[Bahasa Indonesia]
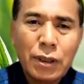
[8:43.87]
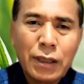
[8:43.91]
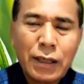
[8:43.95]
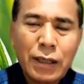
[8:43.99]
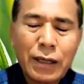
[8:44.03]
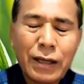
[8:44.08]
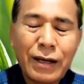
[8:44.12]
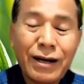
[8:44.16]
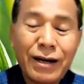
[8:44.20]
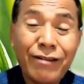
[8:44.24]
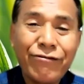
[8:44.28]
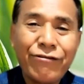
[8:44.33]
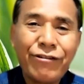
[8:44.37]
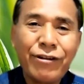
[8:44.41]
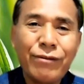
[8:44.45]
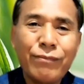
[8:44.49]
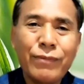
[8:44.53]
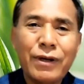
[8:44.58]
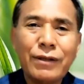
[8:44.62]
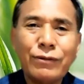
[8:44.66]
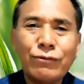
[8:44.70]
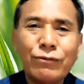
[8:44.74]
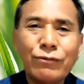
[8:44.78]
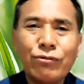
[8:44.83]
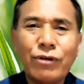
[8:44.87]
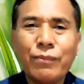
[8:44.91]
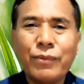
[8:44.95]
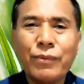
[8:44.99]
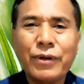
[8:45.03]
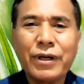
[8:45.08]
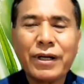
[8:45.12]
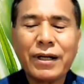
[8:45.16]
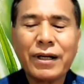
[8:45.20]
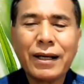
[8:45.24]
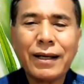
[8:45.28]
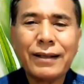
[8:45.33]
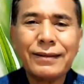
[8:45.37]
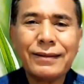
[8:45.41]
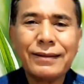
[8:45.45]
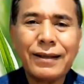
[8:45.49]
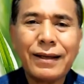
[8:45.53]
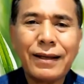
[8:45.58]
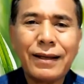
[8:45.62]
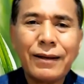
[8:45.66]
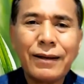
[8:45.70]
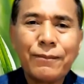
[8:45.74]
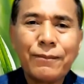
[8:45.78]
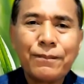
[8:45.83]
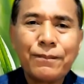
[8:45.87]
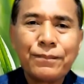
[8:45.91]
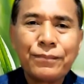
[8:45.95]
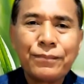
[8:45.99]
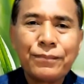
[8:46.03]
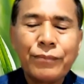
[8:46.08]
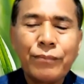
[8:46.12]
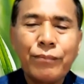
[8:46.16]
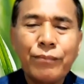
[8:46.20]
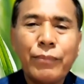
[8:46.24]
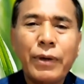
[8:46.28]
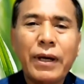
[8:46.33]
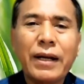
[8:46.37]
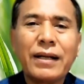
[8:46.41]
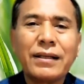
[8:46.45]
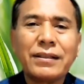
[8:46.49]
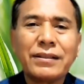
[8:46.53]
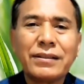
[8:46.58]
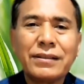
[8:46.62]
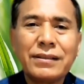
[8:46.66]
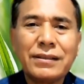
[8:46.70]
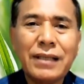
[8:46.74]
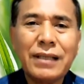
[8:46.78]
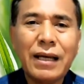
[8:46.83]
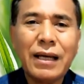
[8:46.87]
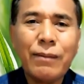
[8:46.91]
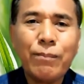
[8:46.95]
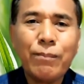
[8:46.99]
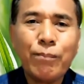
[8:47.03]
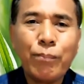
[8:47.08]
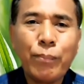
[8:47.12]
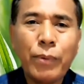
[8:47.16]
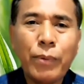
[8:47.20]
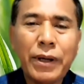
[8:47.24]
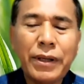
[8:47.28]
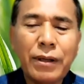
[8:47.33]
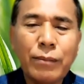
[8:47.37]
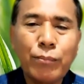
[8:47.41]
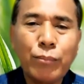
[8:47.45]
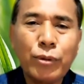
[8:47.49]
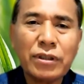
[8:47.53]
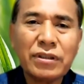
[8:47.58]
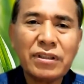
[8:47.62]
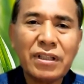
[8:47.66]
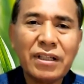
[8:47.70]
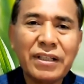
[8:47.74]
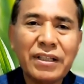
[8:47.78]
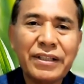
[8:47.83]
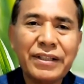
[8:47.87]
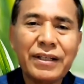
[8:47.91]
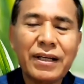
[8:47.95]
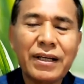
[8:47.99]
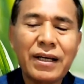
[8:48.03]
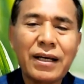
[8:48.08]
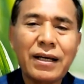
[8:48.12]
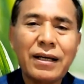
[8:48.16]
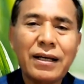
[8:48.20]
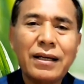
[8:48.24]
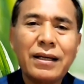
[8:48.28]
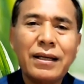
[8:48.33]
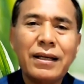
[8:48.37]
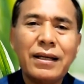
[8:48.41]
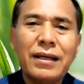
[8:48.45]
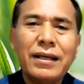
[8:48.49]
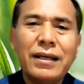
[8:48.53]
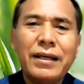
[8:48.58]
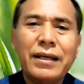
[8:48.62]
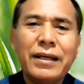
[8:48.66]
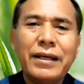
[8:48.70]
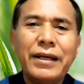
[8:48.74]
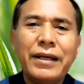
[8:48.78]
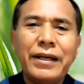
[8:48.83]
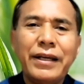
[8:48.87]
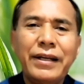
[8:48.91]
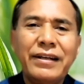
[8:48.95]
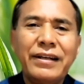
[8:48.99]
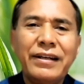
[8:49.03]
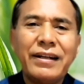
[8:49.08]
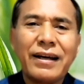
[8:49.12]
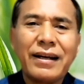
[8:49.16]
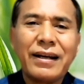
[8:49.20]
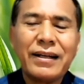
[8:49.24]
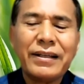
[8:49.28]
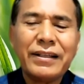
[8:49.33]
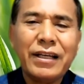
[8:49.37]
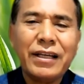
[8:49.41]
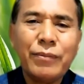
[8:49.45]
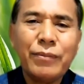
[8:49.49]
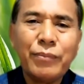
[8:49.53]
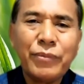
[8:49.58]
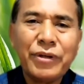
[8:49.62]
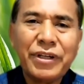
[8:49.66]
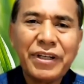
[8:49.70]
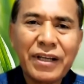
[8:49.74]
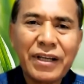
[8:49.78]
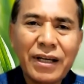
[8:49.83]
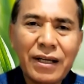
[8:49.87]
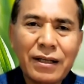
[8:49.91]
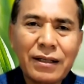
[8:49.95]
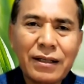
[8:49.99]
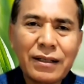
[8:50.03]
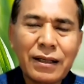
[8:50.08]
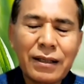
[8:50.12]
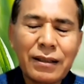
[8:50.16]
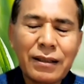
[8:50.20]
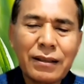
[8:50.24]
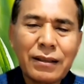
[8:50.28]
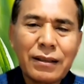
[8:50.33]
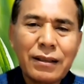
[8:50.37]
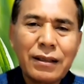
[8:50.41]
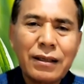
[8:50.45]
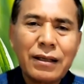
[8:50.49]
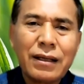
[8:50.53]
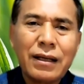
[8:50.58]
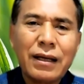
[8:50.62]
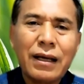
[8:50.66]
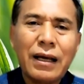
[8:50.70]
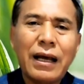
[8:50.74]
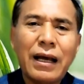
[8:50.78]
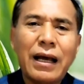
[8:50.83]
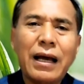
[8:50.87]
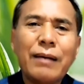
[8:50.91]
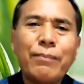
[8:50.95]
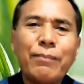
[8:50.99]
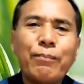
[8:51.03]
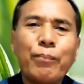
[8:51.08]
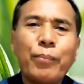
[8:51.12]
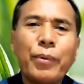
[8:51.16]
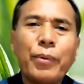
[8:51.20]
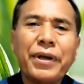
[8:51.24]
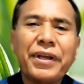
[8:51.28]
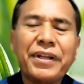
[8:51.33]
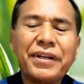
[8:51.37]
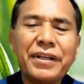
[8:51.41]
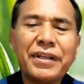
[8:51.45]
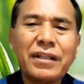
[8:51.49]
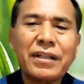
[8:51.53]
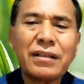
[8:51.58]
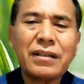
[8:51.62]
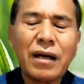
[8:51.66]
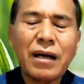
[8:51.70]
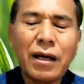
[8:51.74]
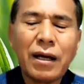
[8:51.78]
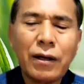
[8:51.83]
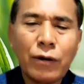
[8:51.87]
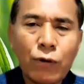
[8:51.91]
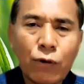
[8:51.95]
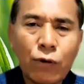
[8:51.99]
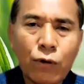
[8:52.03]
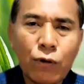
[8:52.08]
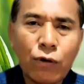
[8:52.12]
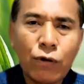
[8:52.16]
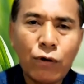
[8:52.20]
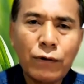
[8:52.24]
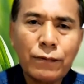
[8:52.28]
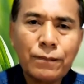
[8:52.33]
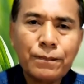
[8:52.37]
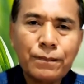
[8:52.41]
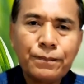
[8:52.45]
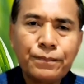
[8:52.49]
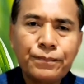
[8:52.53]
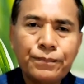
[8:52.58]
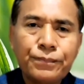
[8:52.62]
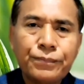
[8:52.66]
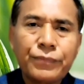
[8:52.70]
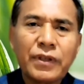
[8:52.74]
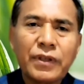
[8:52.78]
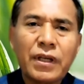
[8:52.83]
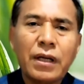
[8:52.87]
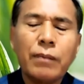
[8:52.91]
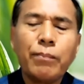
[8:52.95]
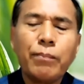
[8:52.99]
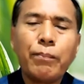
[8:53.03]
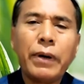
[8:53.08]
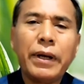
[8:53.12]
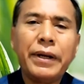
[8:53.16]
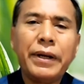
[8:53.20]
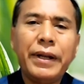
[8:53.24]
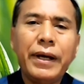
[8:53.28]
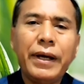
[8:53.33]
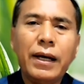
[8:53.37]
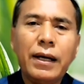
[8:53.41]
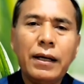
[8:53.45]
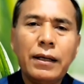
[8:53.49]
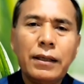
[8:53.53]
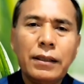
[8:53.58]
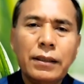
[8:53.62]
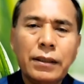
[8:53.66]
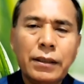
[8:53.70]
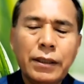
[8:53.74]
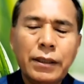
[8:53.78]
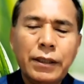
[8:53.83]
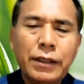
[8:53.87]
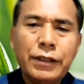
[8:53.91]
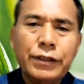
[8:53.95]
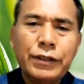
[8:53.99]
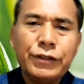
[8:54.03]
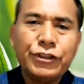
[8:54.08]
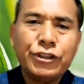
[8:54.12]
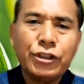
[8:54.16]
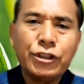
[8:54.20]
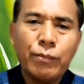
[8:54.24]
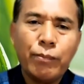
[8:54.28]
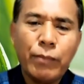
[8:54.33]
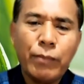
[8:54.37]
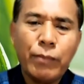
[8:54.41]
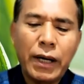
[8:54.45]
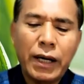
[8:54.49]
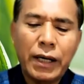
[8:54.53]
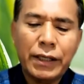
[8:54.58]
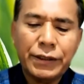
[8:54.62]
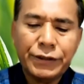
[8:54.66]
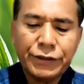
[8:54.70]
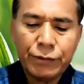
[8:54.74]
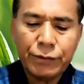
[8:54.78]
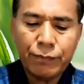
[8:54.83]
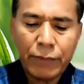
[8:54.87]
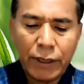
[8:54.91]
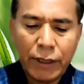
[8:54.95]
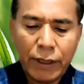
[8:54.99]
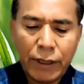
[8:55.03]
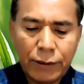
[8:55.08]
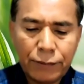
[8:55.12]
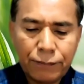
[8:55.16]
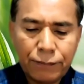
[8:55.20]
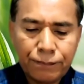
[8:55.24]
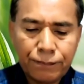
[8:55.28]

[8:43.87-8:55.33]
Karena firman Tuhan berkata, barang siapa yang bertelinga, hendaklah ia mendengarkan apa yang dikatakan roh kepada jemaat-jemaat.